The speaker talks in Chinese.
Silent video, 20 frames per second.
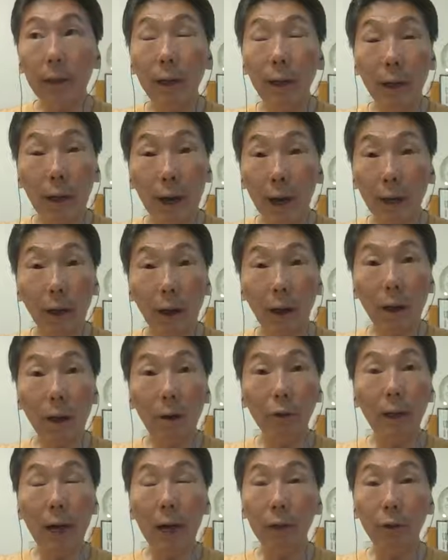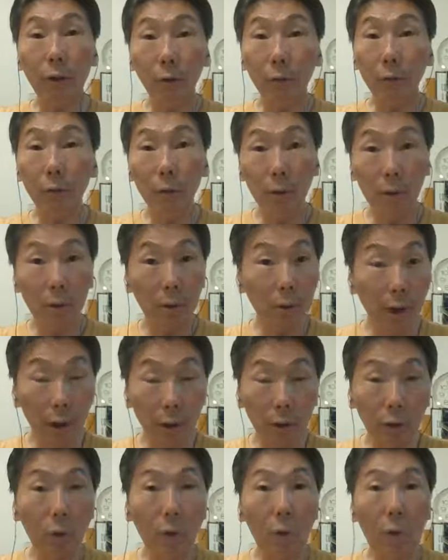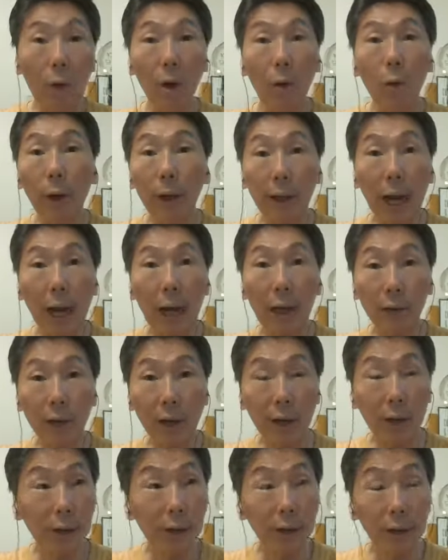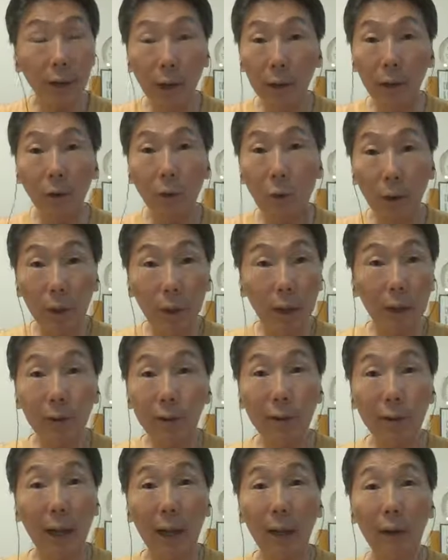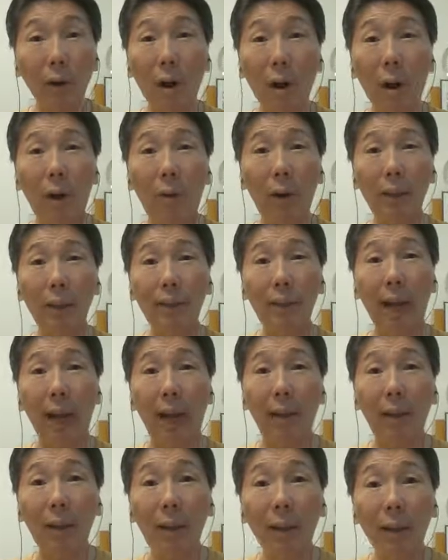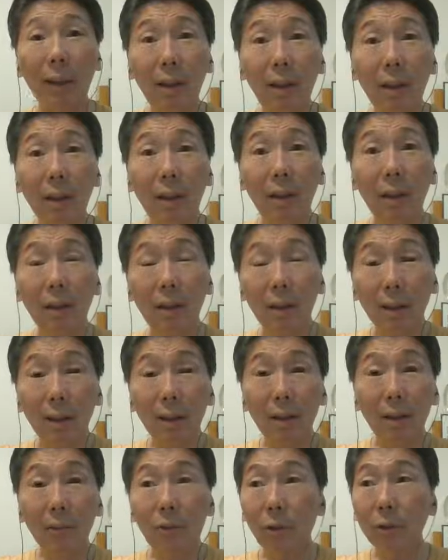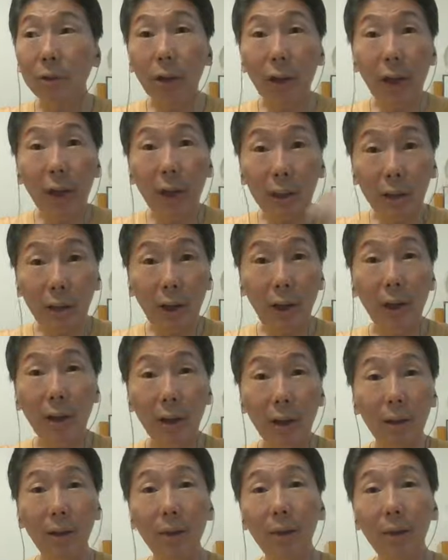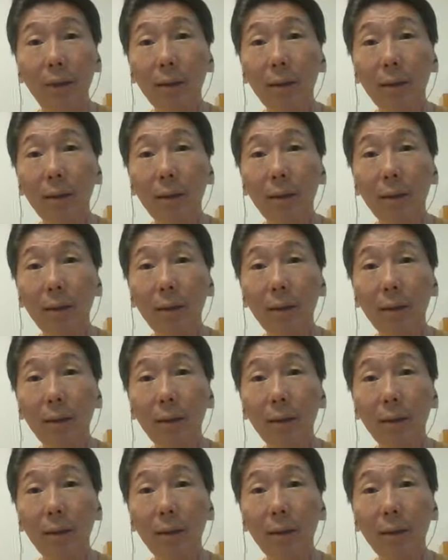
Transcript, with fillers: 一看到老蒋，就能躲会打仗的，能躲能闪就赶快闪，否则一定